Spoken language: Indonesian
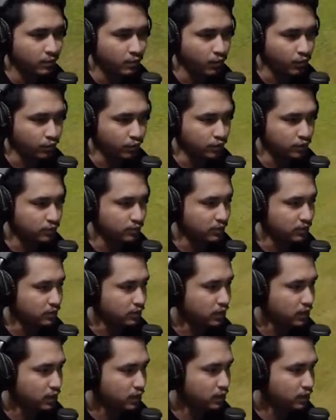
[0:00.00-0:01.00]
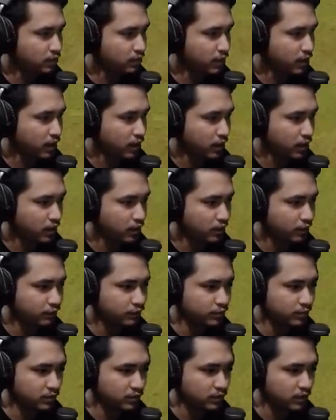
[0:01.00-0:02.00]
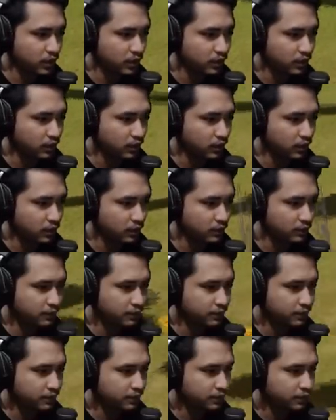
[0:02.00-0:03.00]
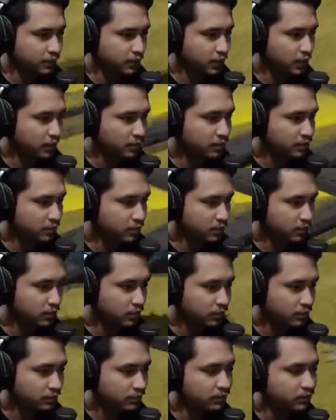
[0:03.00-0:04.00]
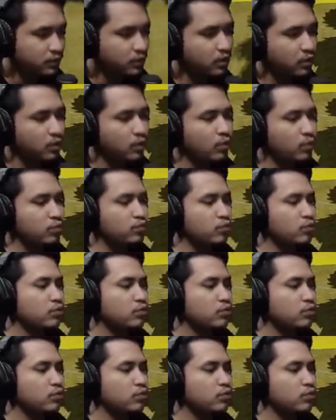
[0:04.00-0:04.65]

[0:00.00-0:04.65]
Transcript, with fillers: Oke, sebentar. Maaf, sebentar nih ya. Hop. Ya Allah.